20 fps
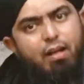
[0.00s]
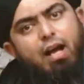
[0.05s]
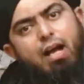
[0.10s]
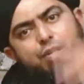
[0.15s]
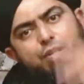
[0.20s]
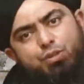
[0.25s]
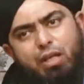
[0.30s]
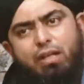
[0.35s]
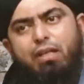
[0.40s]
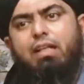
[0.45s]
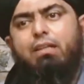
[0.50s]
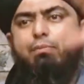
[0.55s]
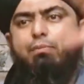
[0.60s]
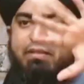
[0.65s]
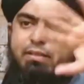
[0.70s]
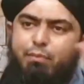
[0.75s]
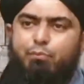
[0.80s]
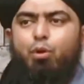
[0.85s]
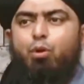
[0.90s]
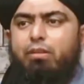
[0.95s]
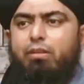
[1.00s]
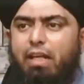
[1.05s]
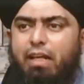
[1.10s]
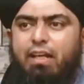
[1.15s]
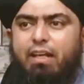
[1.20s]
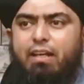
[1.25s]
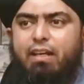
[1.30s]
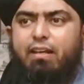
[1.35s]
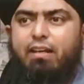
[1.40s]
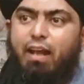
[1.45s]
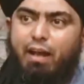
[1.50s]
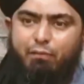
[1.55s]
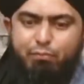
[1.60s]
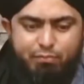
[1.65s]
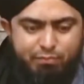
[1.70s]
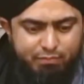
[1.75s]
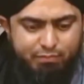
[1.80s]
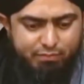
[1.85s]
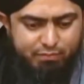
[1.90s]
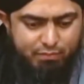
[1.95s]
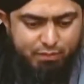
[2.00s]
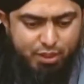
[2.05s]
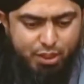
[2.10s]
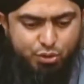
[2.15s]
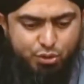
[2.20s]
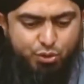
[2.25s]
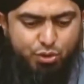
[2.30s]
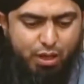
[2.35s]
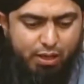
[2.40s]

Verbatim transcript: हाँ जन्नत में सब लोग देखेंगे लाइफ इन